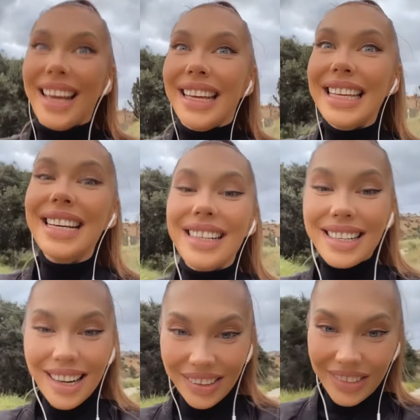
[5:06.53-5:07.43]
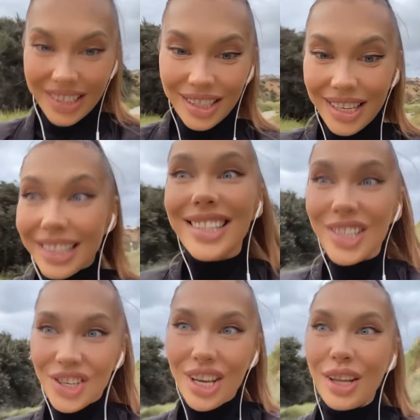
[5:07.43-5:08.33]
И радоваться за
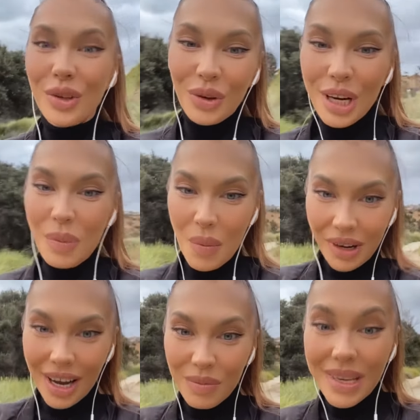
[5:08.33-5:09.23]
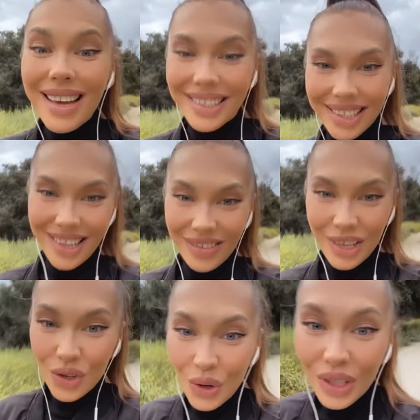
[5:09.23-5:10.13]
достижение других помогает мне осознавать,
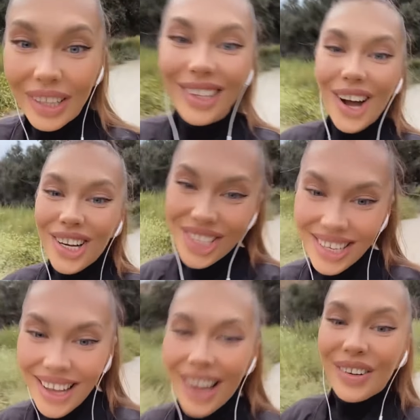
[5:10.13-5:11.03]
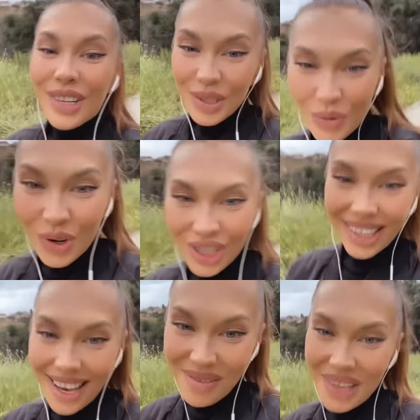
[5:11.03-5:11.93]
что это также возможно
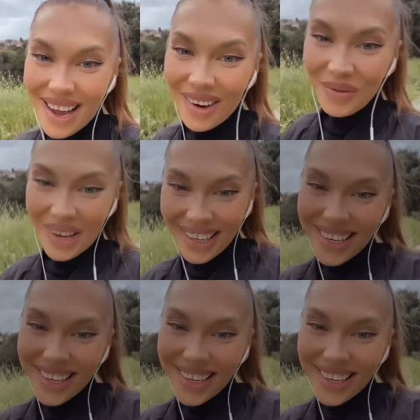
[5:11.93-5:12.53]
для меня в моей